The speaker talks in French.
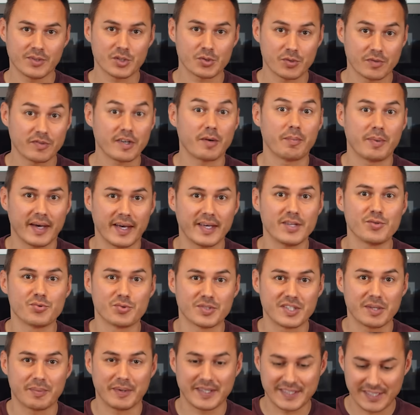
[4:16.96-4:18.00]
Moi, je vais faire pareil
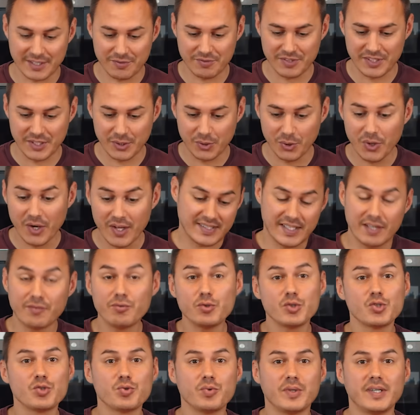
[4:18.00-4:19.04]
juste après cette vidéo. C'est à
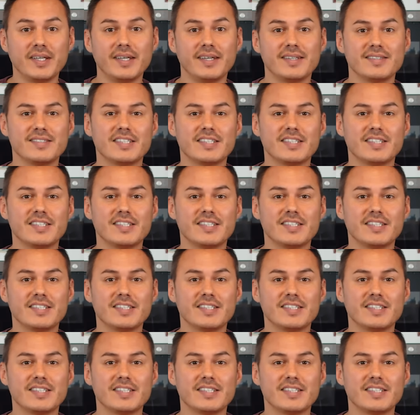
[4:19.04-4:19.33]
vous de jouer.